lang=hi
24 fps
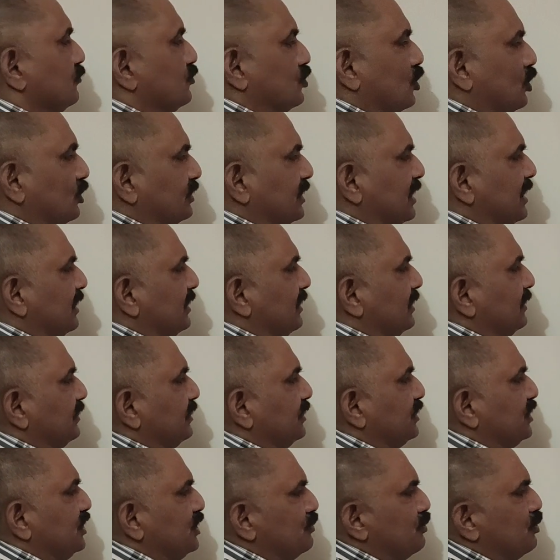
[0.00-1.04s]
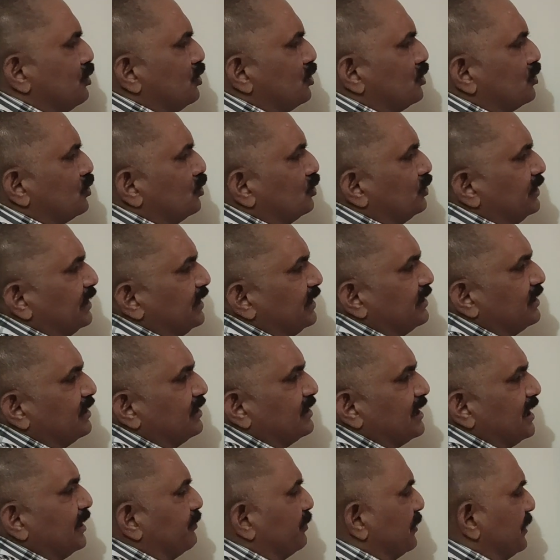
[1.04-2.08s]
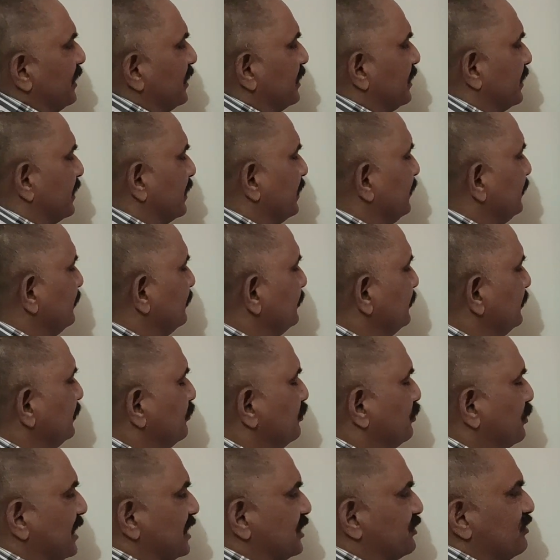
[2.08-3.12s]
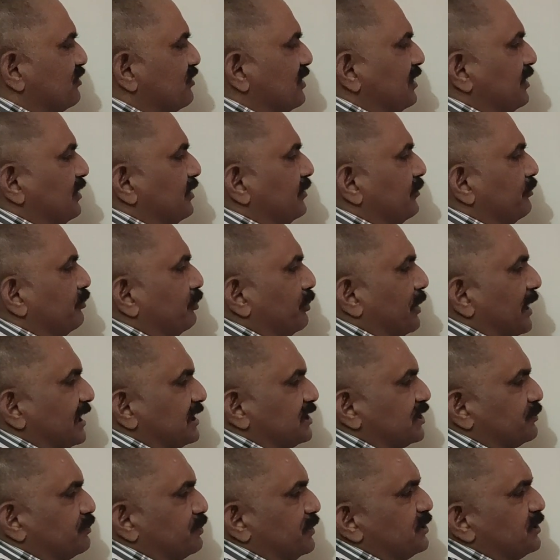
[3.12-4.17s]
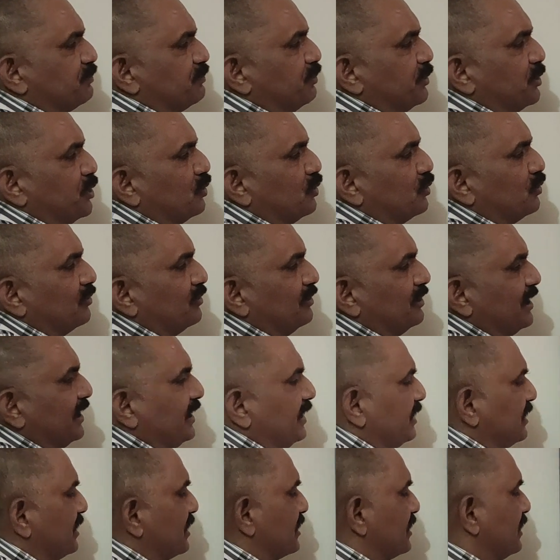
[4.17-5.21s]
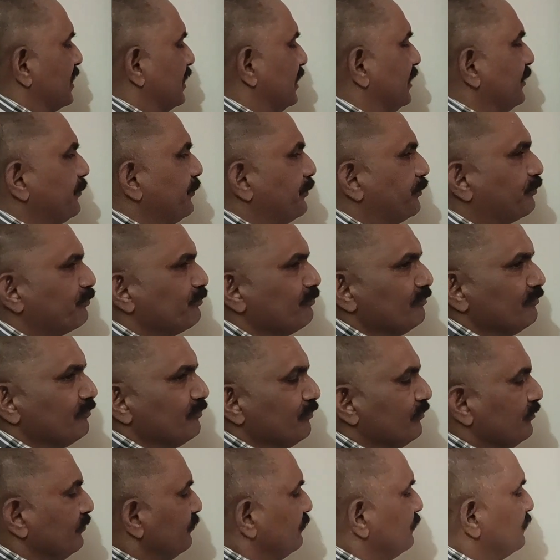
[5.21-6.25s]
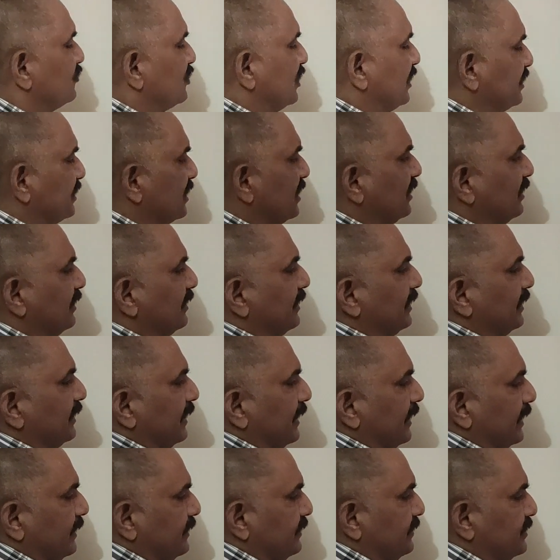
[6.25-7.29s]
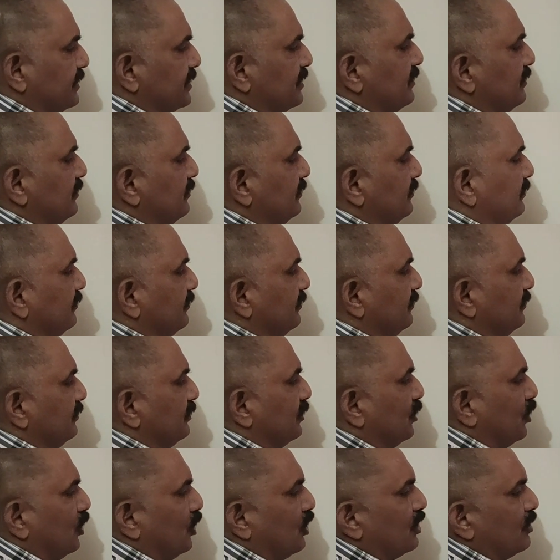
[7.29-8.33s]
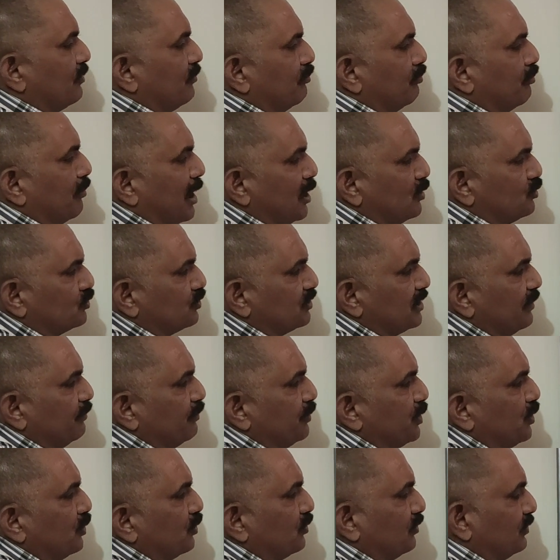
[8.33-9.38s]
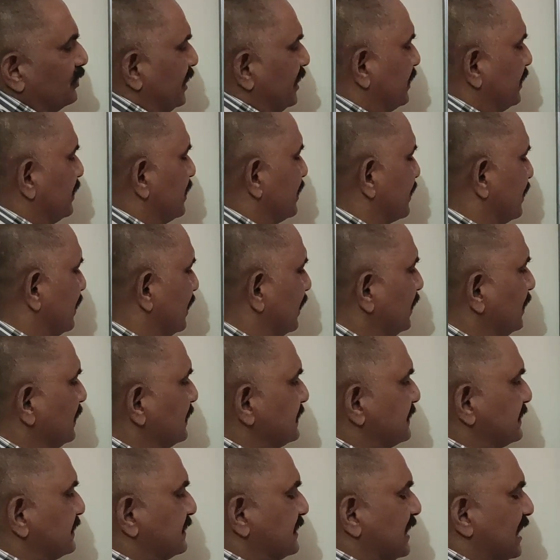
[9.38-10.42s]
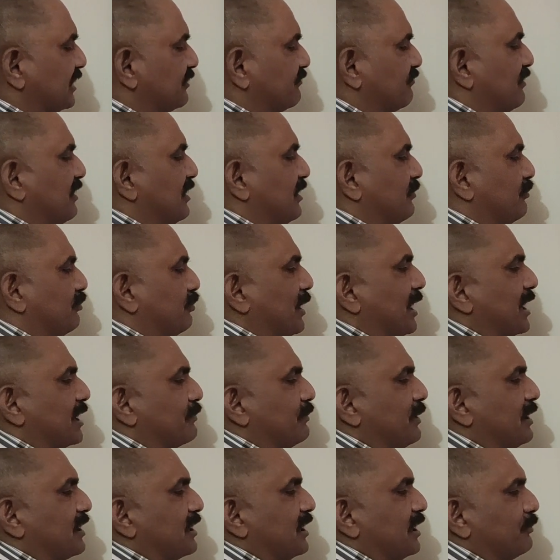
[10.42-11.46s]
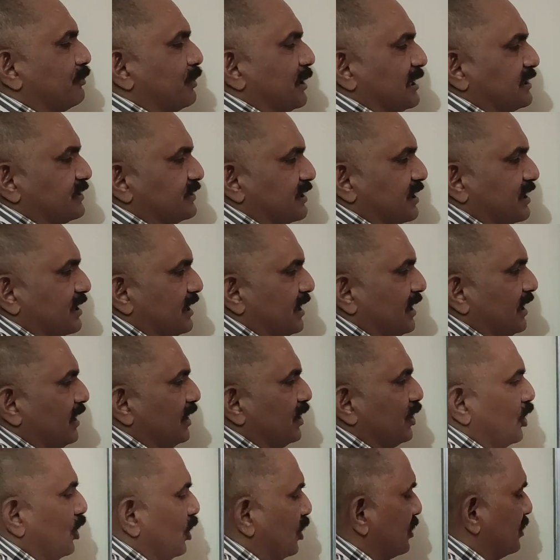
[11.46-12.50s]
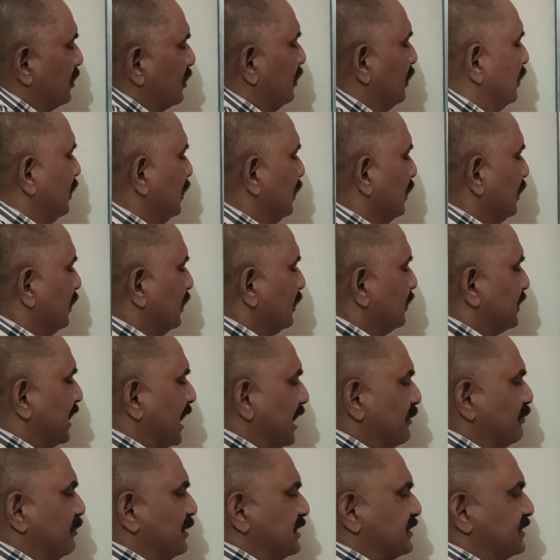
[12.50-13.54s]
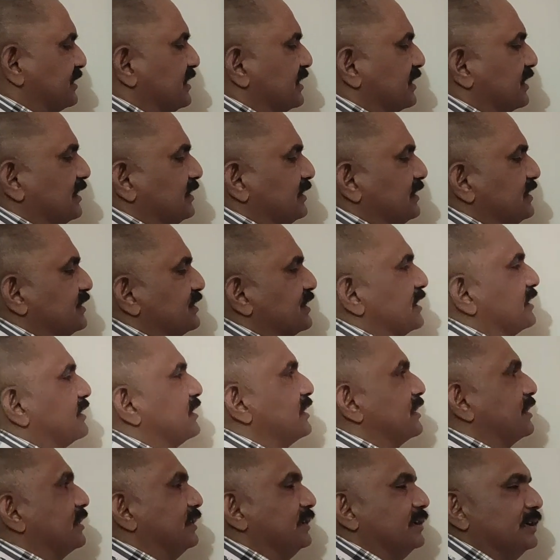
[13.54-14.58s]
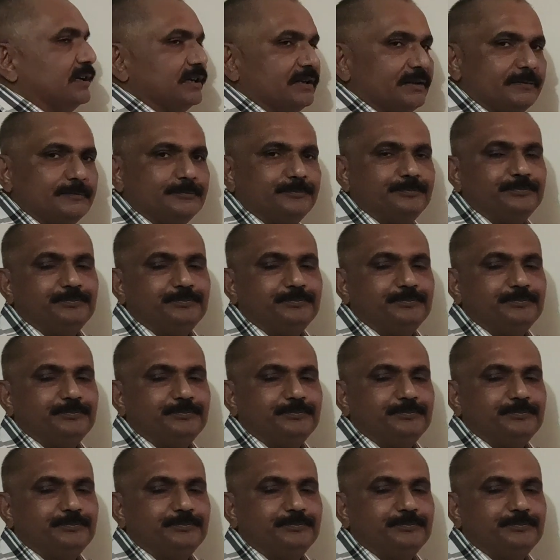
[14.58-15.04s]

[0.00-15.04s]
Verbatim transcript: चौथा कीबोर्ड को देकर टाइप न करें पांचवा बैकस्पेस प्रयोग नहीं करना है छठा एंटर और माउस का प्रयोग नहीं करना है सातवां बार बार अभ्यास करना है और टाइमर से गति चेक करनी है